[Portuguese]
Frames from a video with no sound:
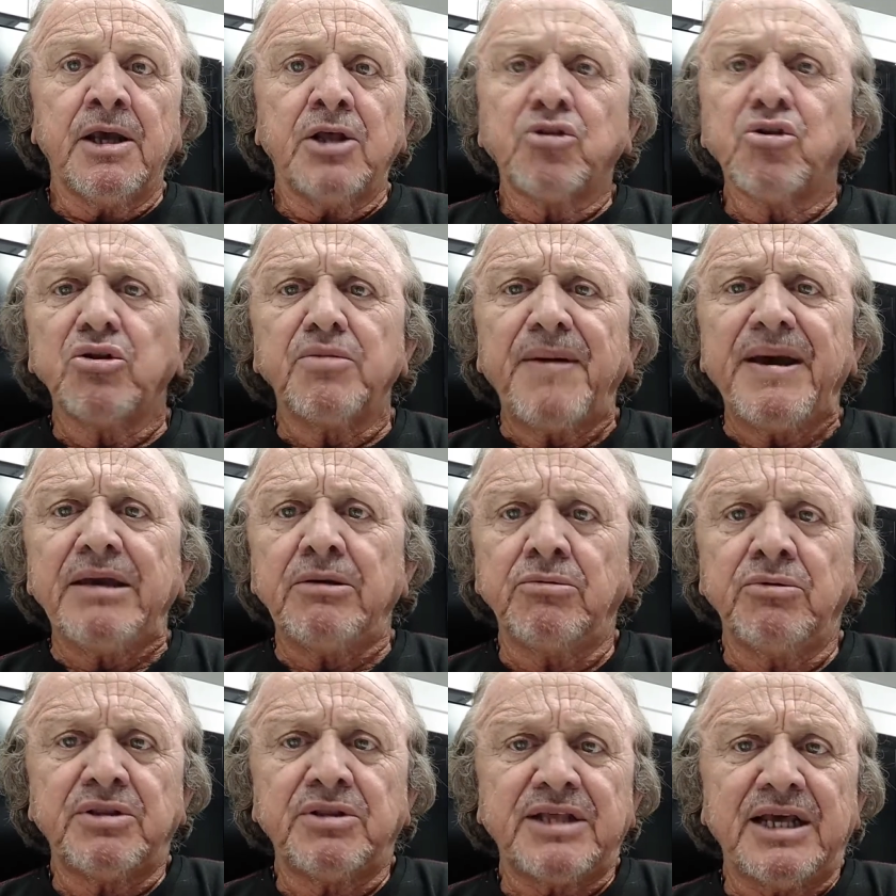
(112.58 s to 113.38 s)
Tudo
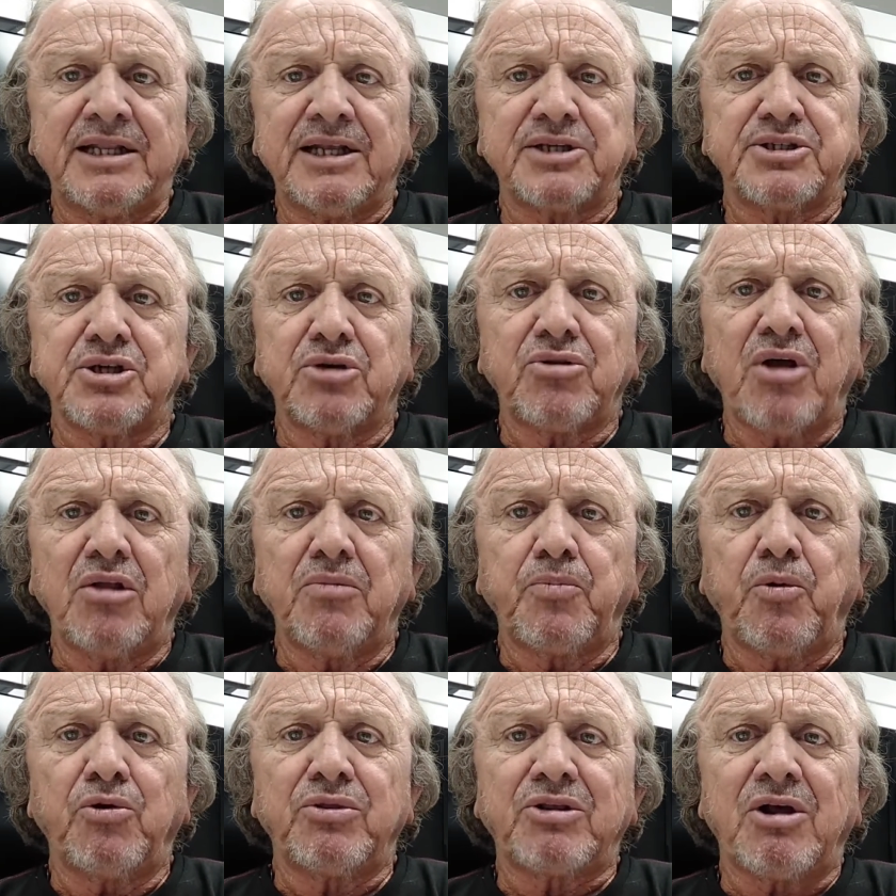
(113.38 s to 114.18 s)
bem, o Internacional
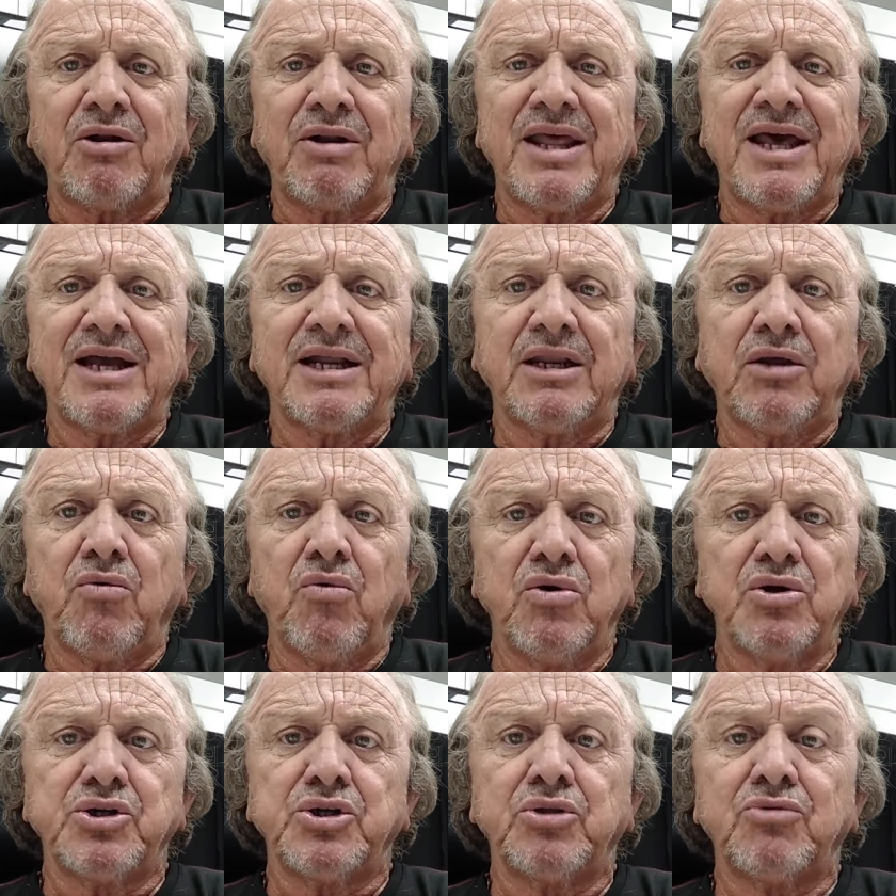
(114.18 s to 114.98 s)
de Porto Alegre
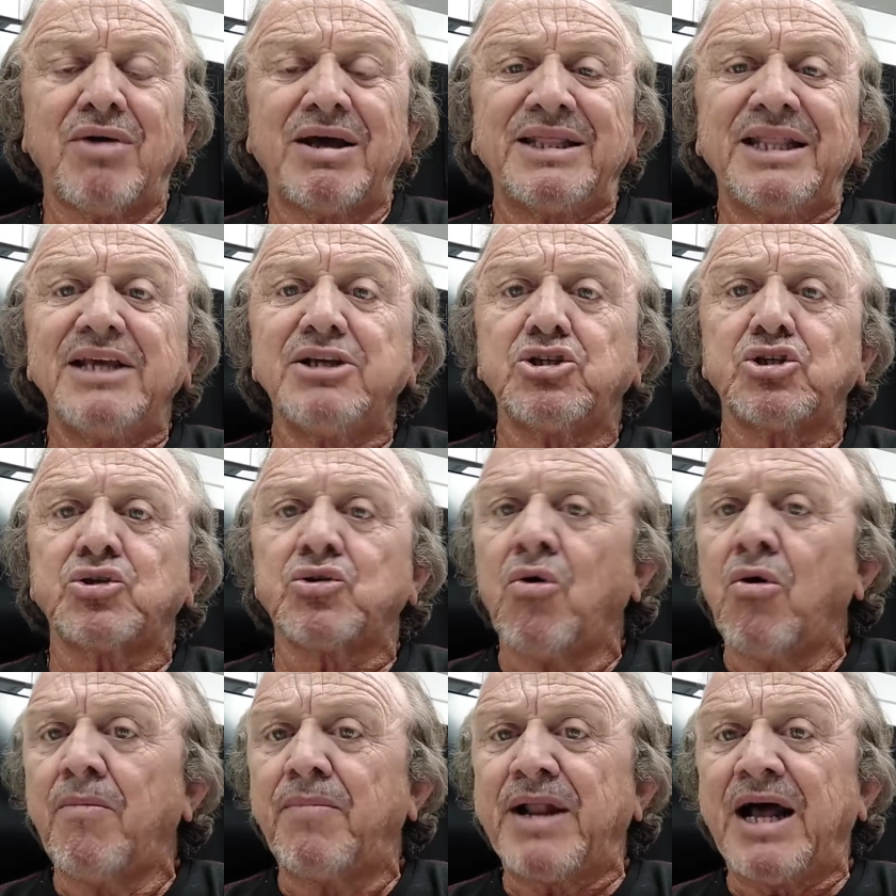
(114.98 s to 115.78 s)
hoje não é nem
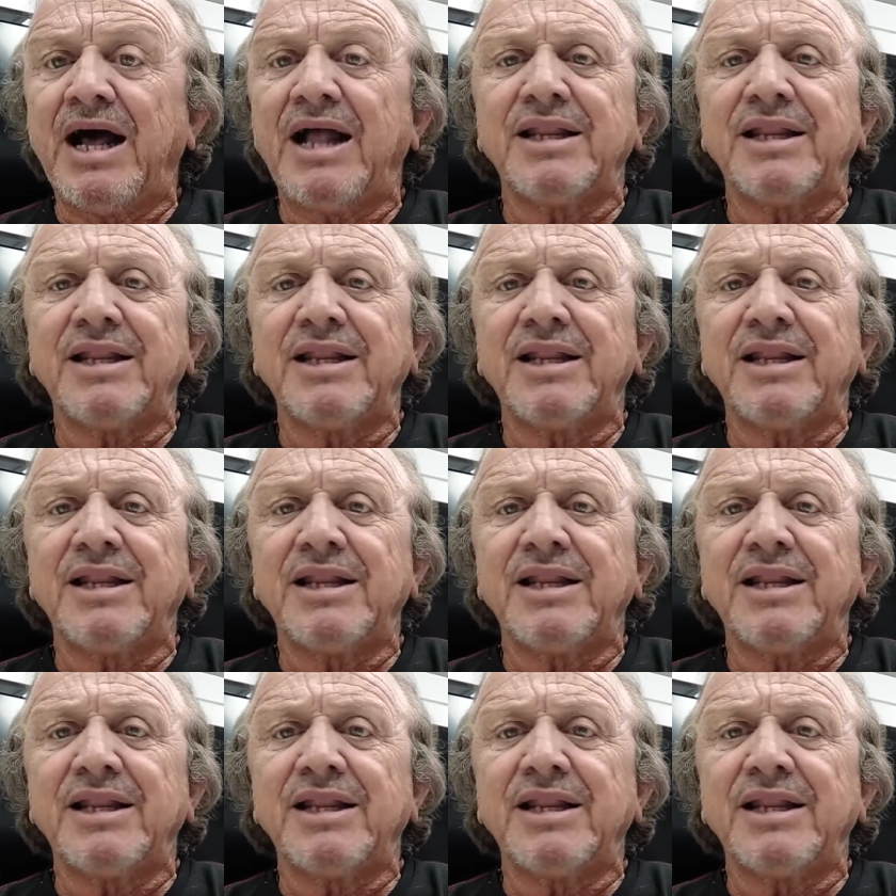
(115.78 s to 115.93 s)
sombra.